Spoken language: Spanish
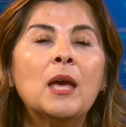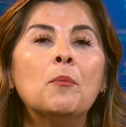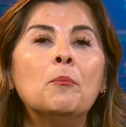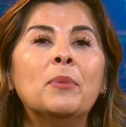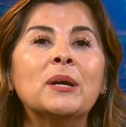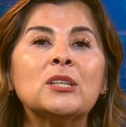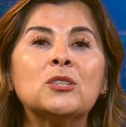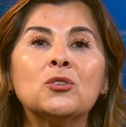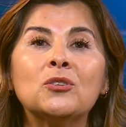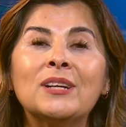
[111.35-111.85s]

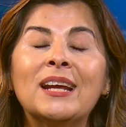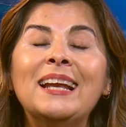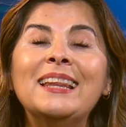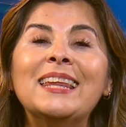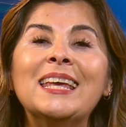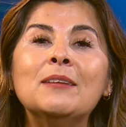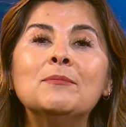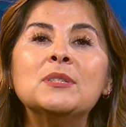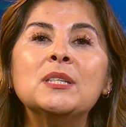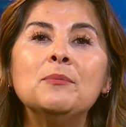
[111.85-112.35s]
Personal
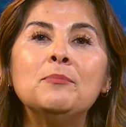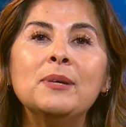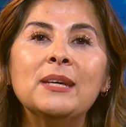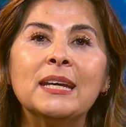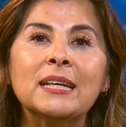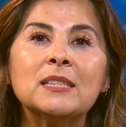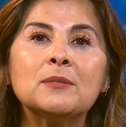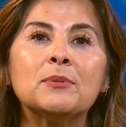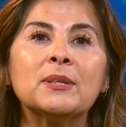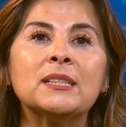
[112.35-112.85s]
de
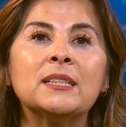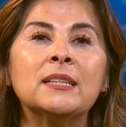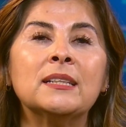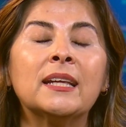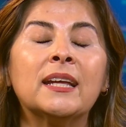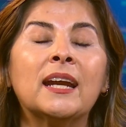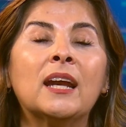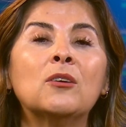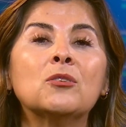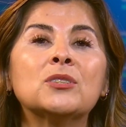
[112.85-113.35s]
MCPS
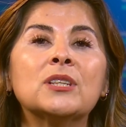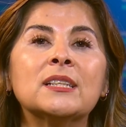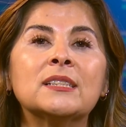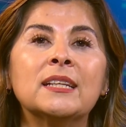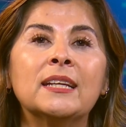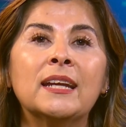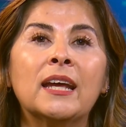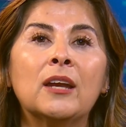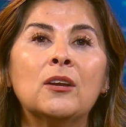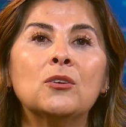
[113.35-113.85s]
presentará los
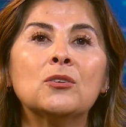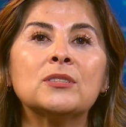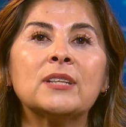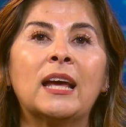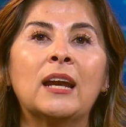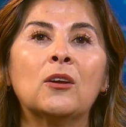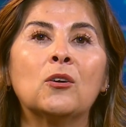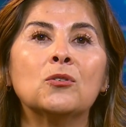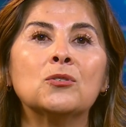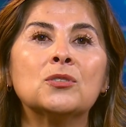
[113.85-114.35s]
escenarios
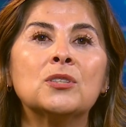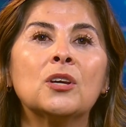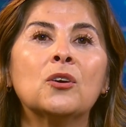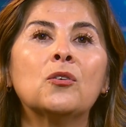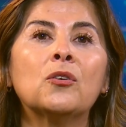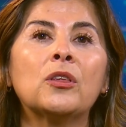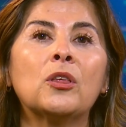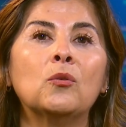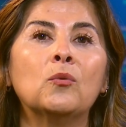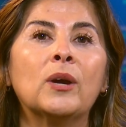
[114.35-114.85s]
al
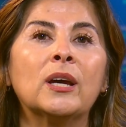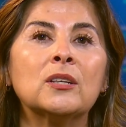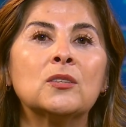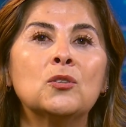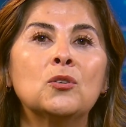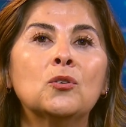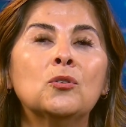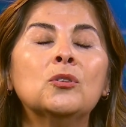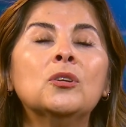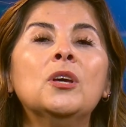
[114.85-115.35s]
Consejo de
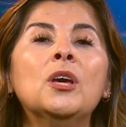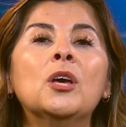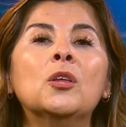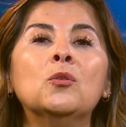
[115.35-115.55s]
Educación